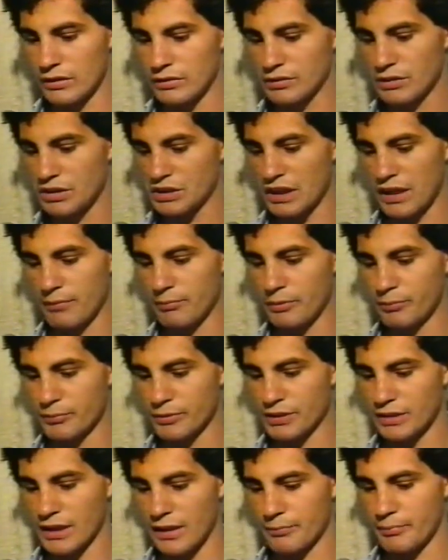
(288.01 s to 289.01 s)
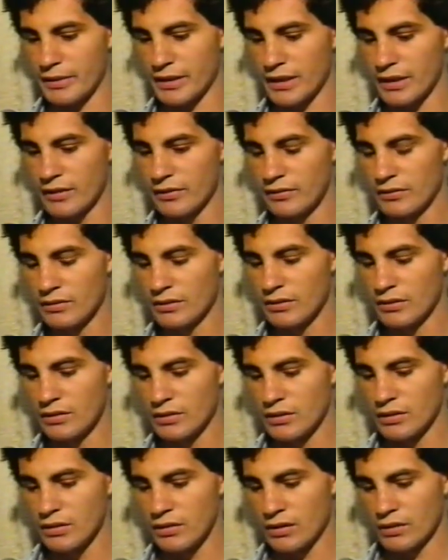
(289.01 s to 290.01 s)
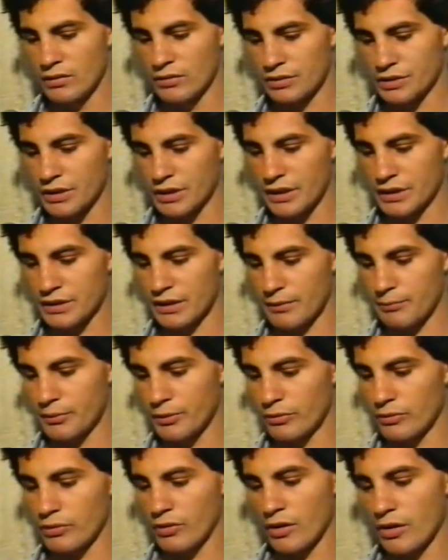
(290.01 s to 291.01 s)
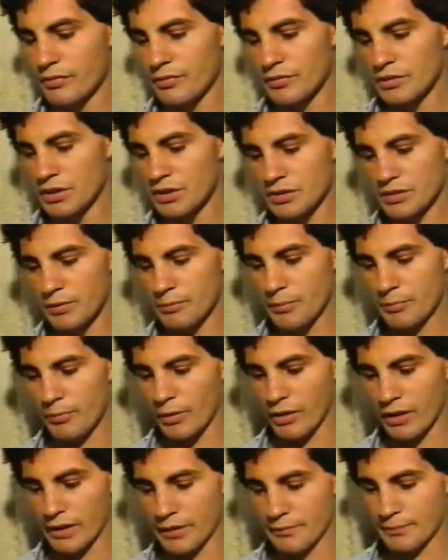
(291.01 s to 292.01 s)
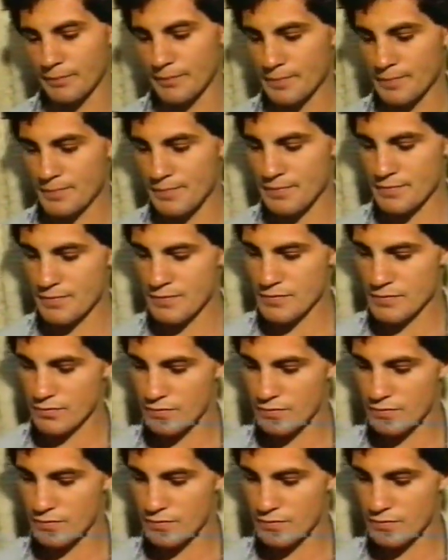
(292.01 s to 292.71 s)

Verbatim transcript: desarmamos gambé, o gerente abriu o cofre e nós fomos embora. E se passar de